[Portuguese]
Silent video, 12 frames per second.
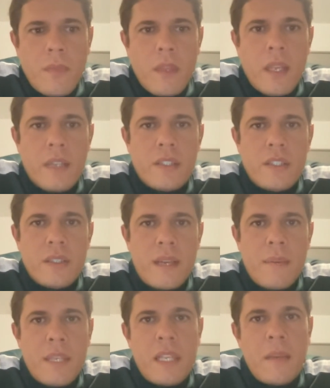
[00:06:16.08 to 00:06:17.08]
Né? A gente
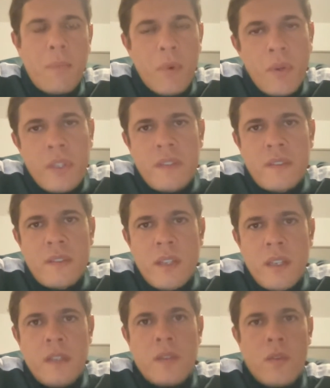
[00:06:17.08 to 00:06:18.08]
sabe que depois
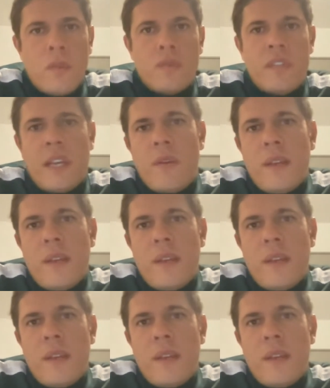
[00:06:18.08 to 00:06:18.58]
consegue